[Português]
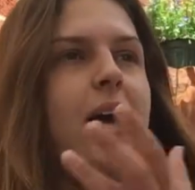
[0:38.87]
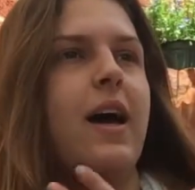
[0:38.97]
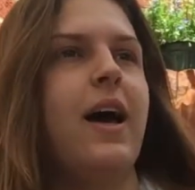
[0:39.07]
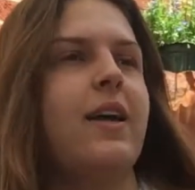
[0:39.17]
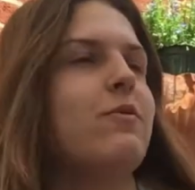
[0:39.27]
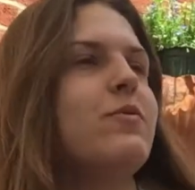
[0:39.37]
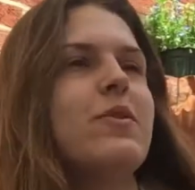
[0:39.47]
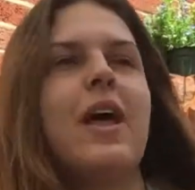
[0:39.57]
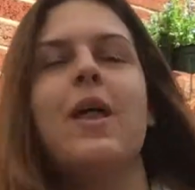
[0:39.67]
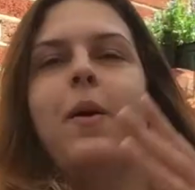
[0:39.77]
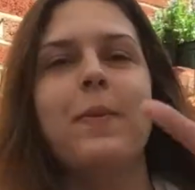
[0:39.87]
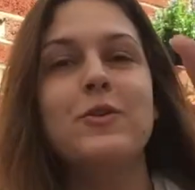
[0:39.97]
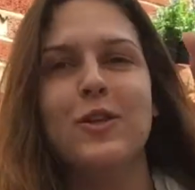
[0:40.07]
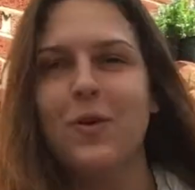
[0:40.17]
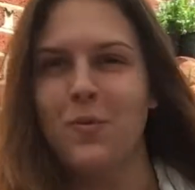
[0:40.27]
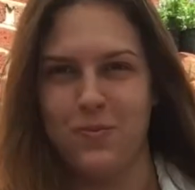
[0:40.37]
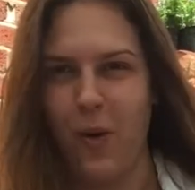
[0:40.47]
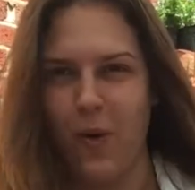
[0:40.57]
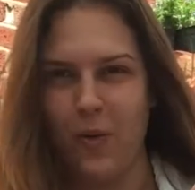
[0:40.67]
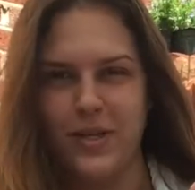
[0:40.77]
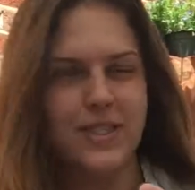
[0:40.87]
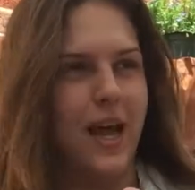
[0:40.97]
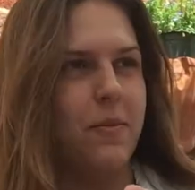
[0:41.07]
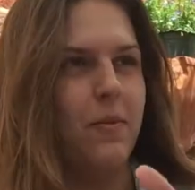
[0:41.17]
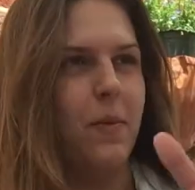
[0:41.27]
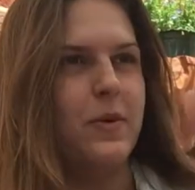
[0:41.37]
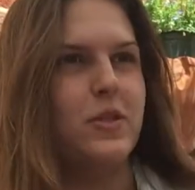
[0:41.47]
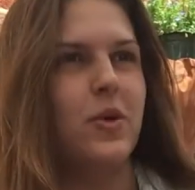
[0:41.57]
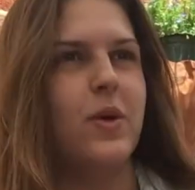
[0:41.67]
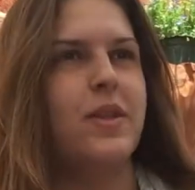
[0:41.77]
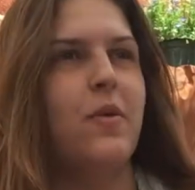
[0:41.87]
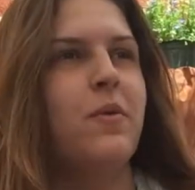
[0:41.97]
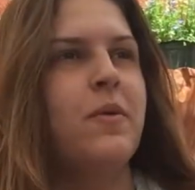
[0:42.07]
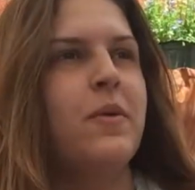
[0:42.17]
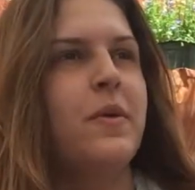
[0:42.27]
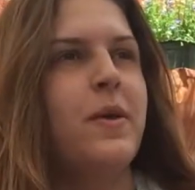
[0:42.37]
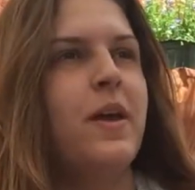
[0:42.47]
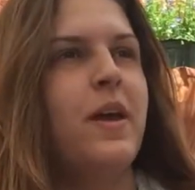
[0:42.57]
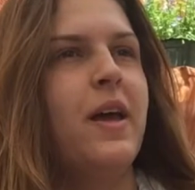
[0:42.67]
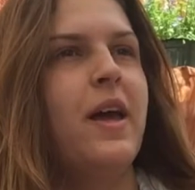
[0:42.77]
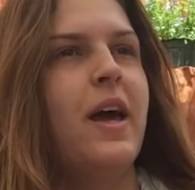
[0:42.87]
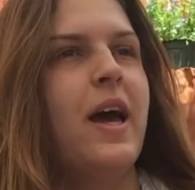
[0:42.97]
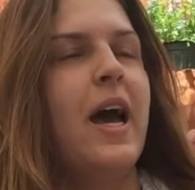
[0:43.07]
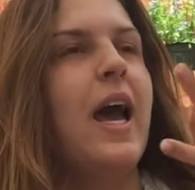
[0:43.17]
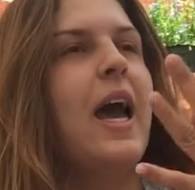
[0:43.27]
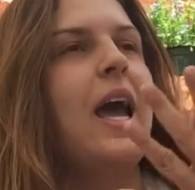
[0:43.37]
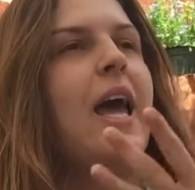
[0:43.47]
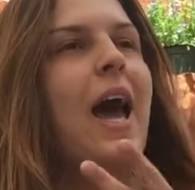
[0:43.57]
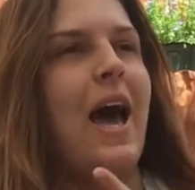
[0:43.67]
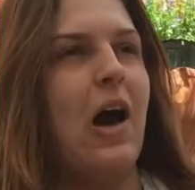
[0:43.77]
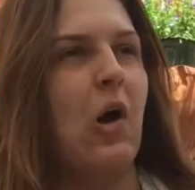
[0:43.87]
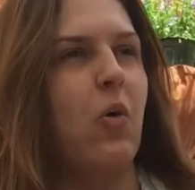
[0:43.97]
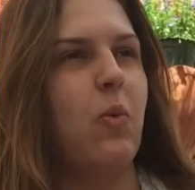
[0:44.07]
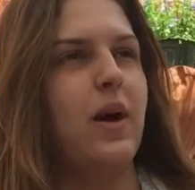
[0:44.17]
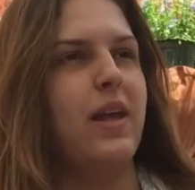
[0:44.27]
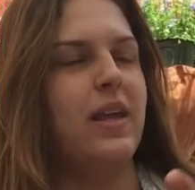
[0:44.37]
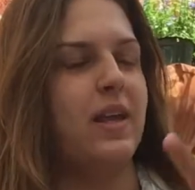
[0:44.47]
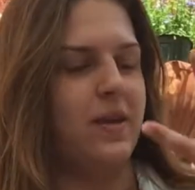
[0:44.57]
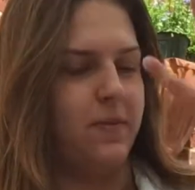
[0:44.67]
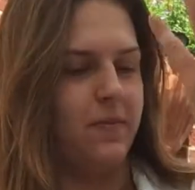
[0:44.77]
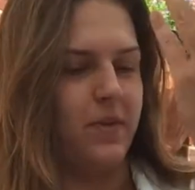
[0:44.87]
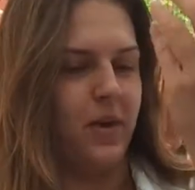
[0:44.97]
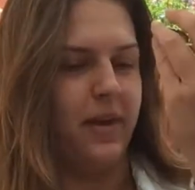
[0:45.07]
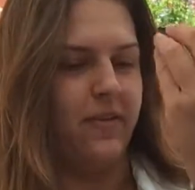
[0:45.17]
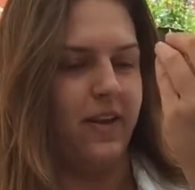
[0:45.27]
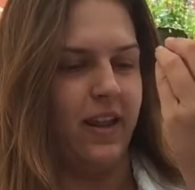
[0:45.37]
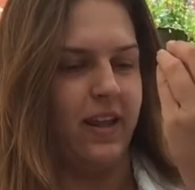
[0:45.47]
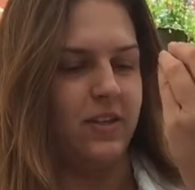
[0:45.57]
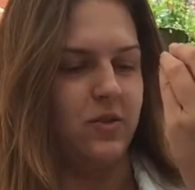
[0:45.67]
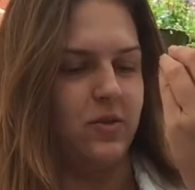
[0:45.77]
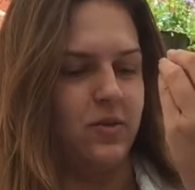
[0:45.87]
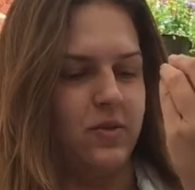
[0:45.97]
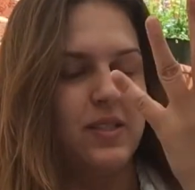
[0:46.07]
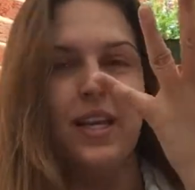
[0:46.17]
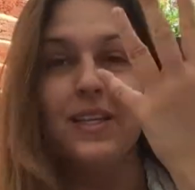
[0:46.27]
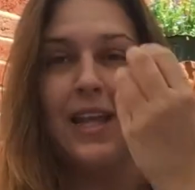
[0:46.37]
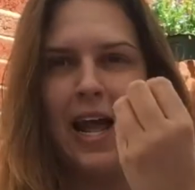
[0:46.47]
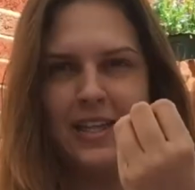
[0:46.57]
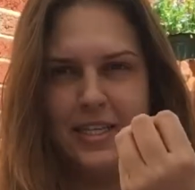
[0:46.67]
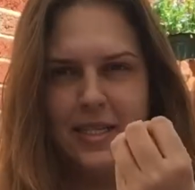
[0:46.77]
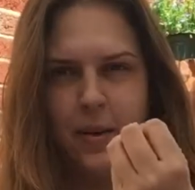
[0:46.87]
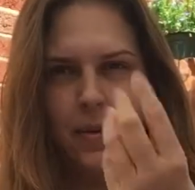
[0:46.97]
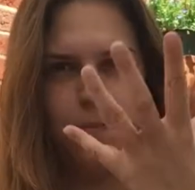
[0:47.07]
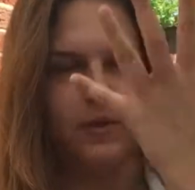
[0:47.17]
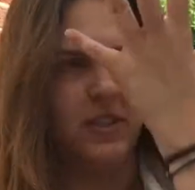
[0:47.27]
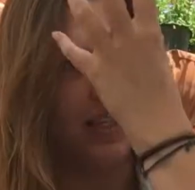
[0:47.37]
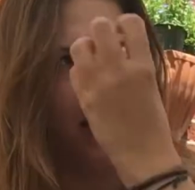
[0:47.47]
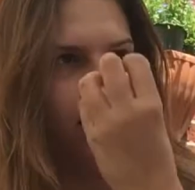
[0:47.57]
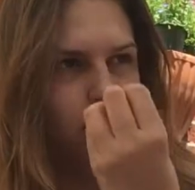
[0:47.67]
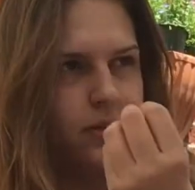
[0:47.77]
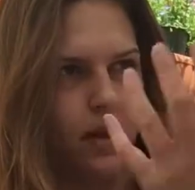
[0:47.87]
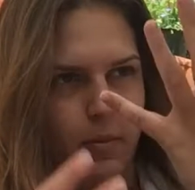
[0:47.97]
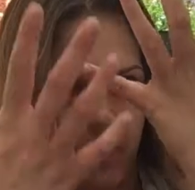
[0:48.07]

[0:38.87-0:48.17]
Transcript: Ai, não... ela é uma pessoa tão boa, sabe? Uma pessoa tão calma e. Como é que fala isso? Centrada, sabe? Put together, sabe?